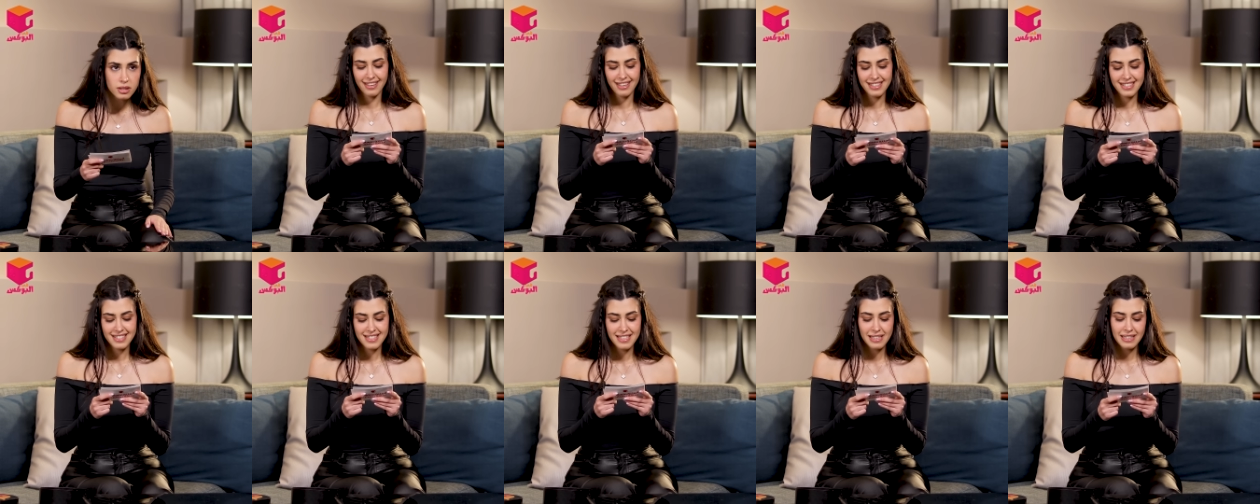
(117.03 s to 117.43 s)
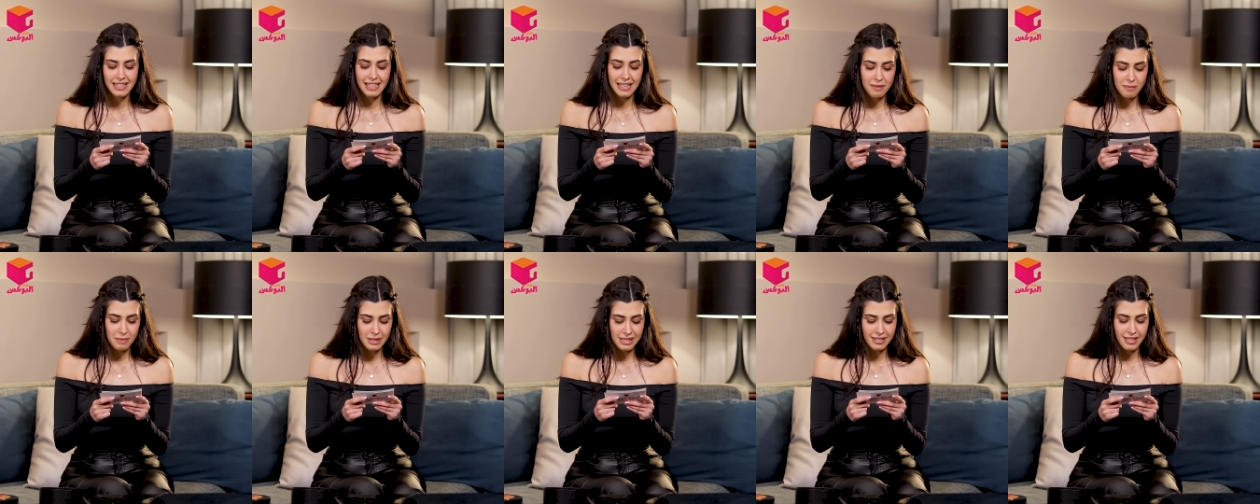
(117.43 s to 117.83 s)
اصل
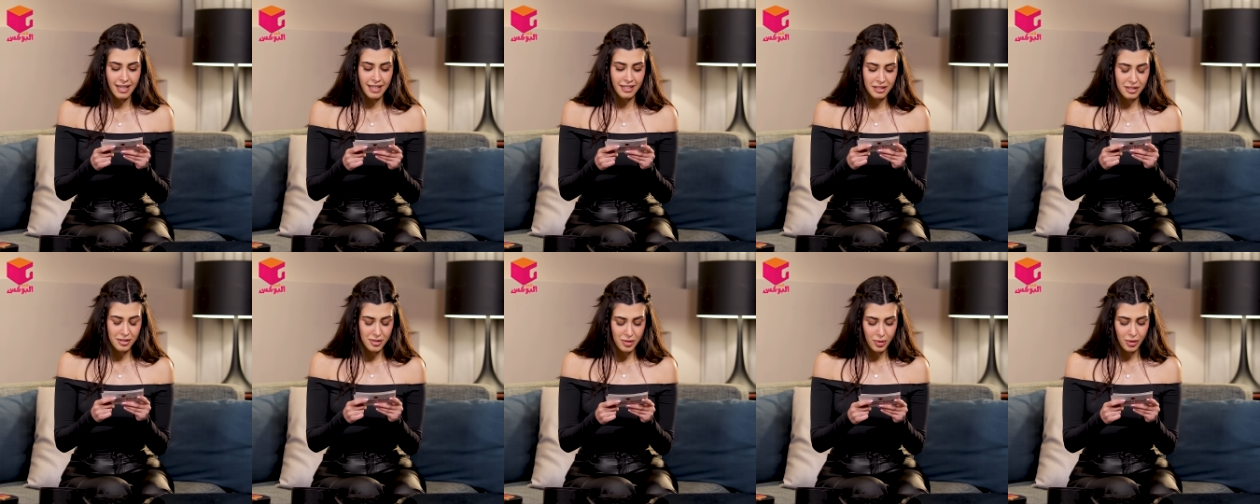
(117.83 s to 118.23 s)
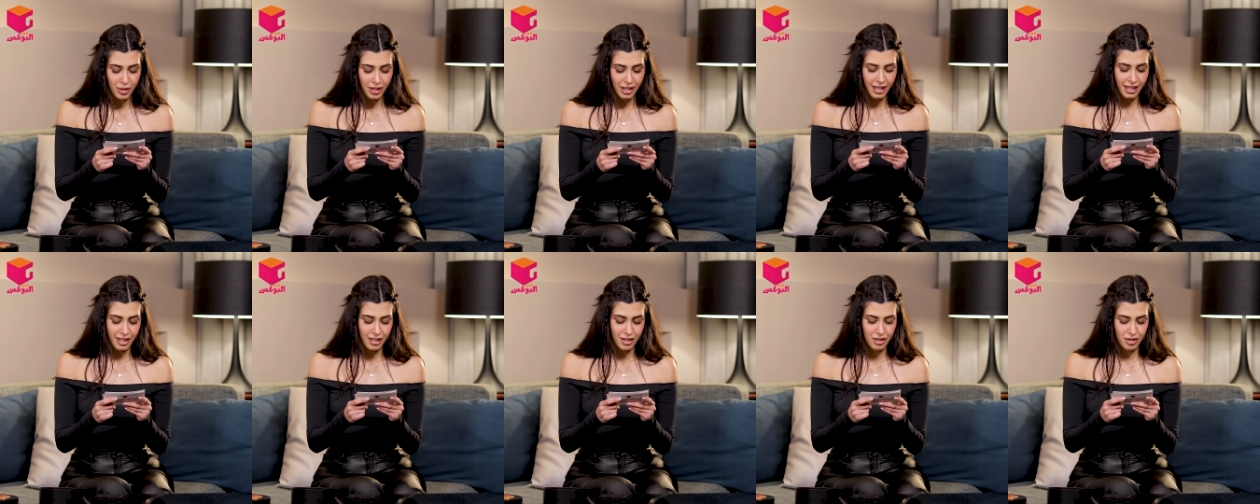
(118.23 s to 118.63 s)
كلمه ديناصور
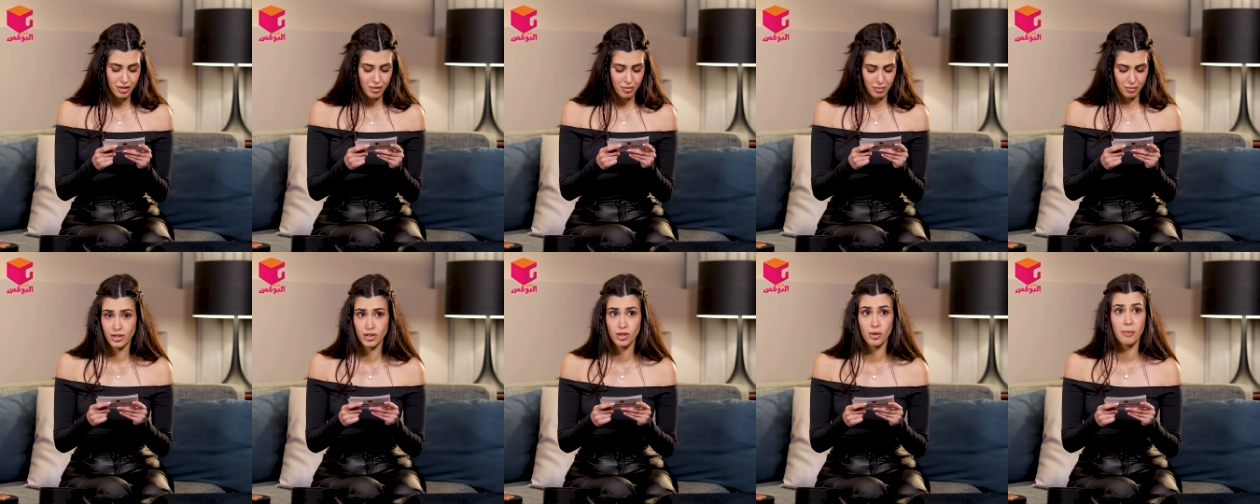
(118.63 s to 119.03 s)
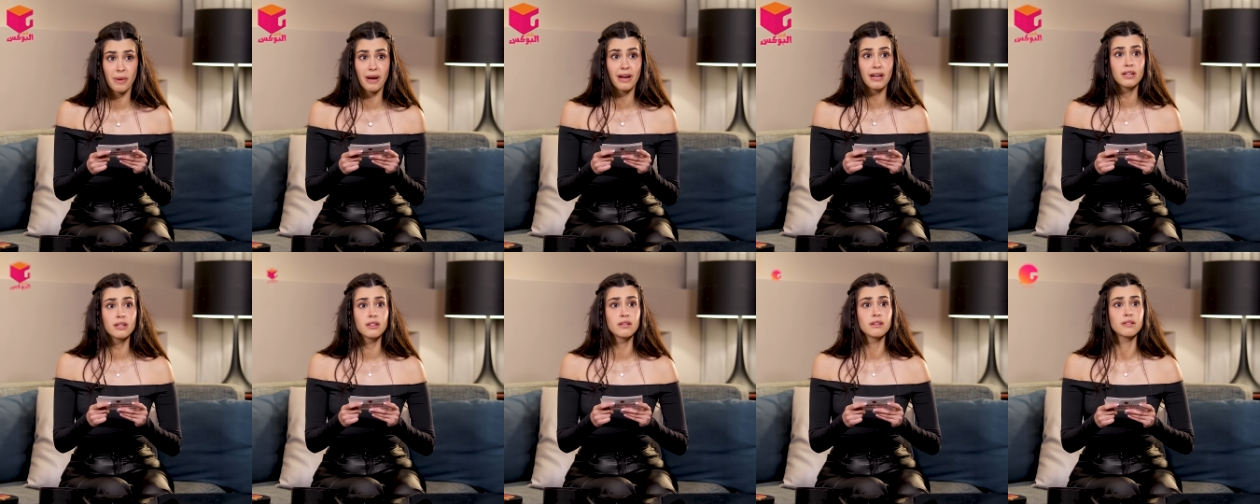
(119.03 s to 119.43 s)
ايش
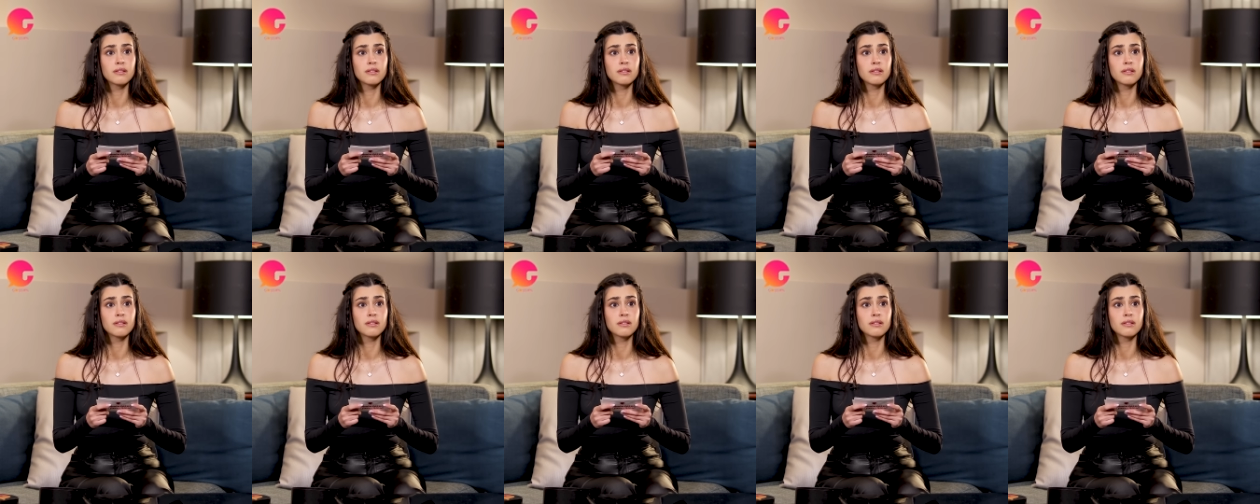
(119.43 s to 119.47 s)
رومان